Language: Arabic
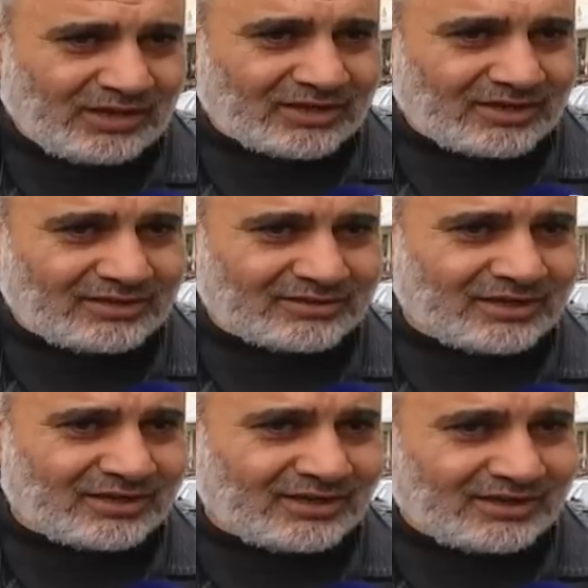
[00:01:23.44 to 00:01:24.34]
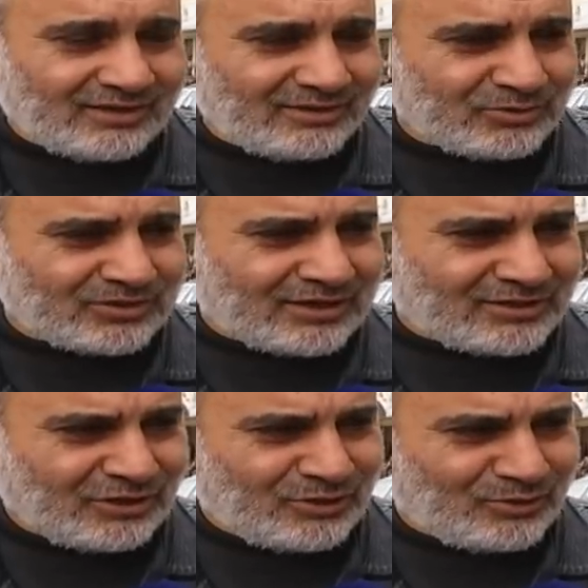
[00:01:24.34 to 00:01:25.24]
من حقها أن تخلع
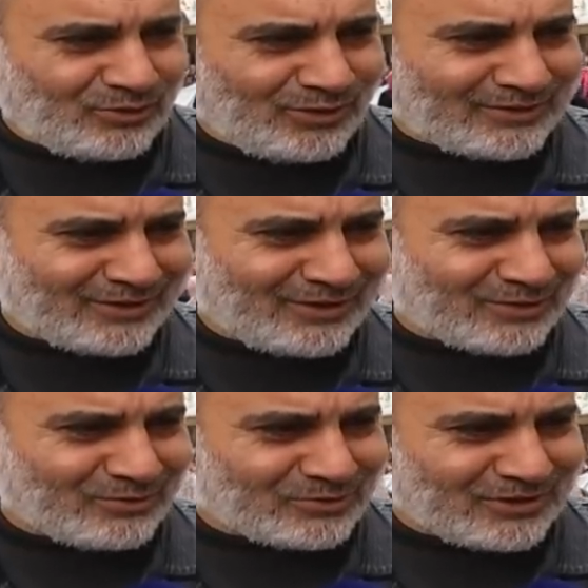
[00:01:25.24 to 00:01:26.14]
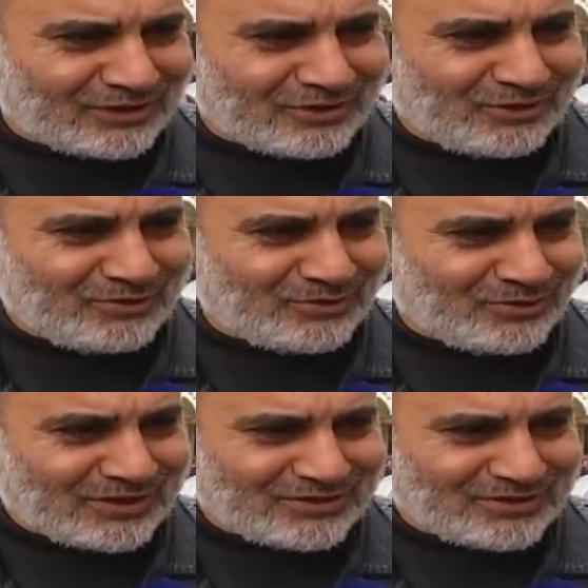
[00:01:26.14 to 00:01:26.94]
وترجع له أضراره وترجع له